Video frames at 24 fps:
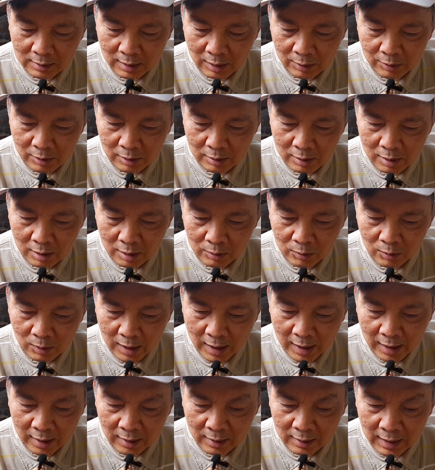theo chương trình của
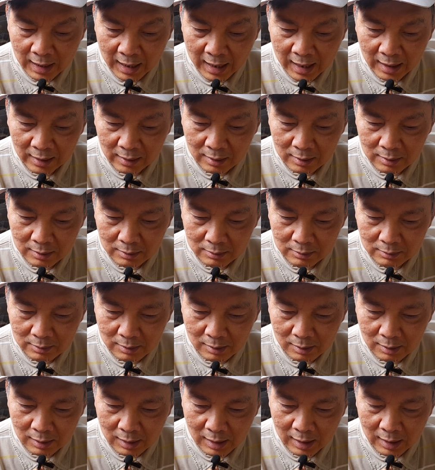AHK đó
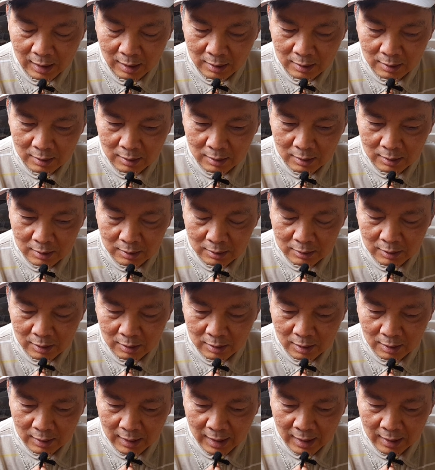tức là chương
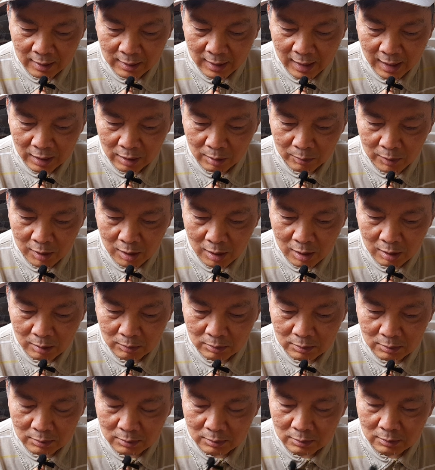trình AHK con biết không